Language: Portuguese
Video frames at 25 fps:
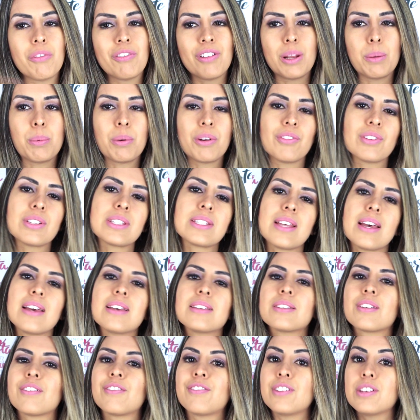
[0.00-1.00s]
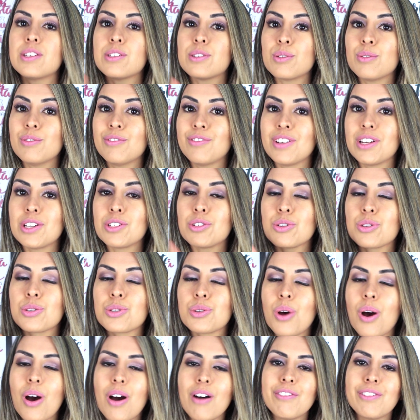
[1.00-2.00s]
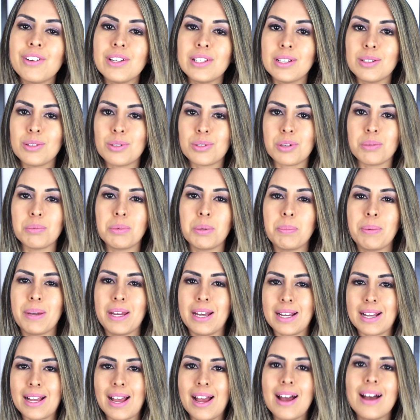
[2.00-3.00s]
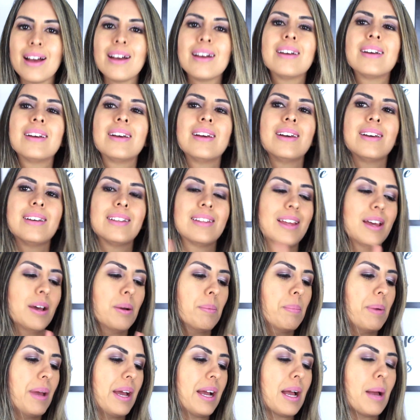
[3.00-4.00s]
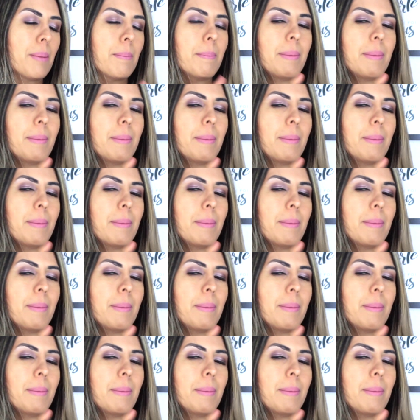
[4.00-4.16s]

eu falei para vocês, fiz um vídeo só falando sobre pH, né? Um pH